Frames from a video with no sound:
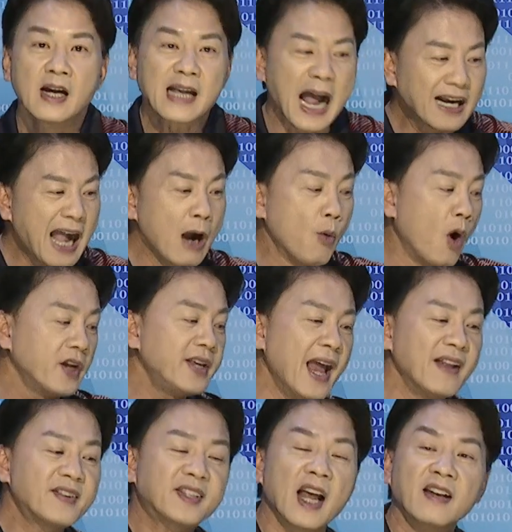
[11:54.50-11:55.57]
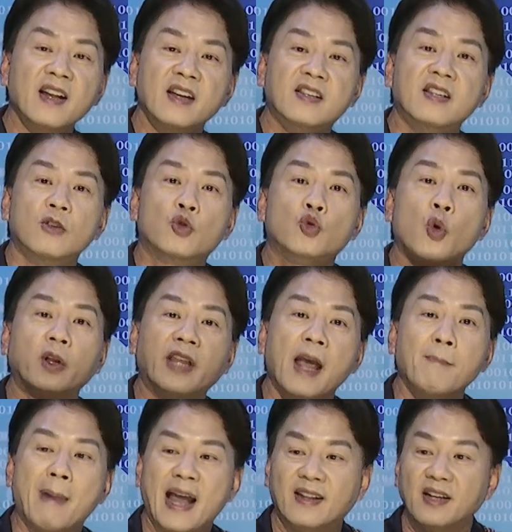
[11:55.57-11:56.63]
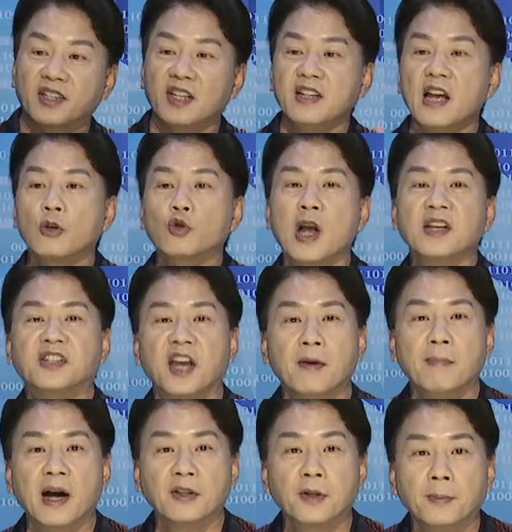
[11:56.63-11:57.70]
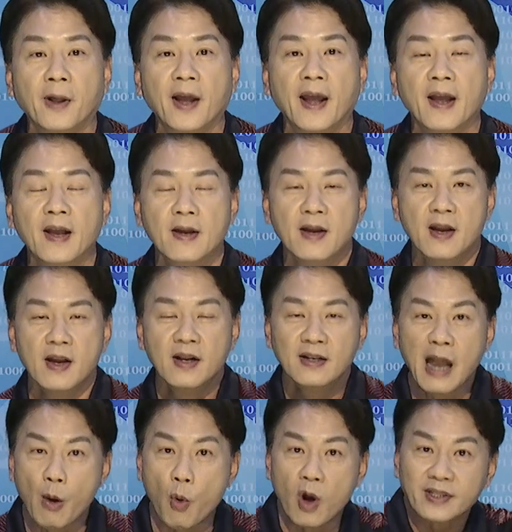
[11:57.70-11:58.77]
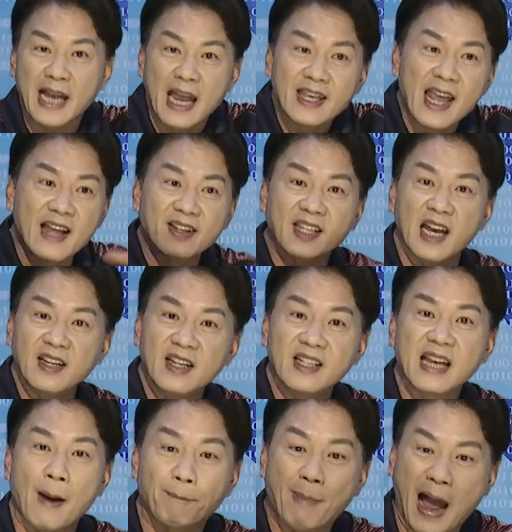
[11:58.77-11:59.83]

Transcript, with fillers: 刚刚我验证的是昨天买的，今天赚钱嘛，对不对？那我再验证一下，